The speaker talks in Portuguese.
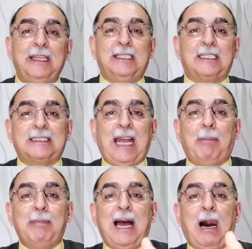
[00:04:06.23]
ele
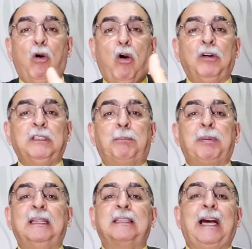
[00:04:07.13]
sabe aonde
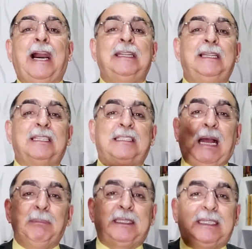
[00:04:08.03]
plantar, ele
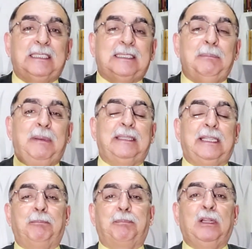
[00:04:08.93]
sabe que
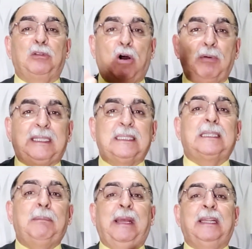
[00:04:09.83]
semente ele plantou e que
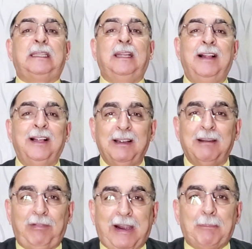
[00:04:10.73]
semente
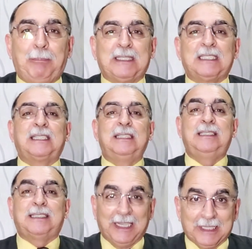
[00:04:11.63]
vai aparecer
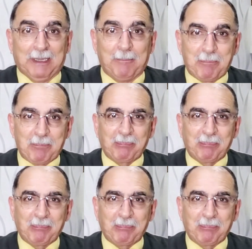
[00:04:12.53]
em cena.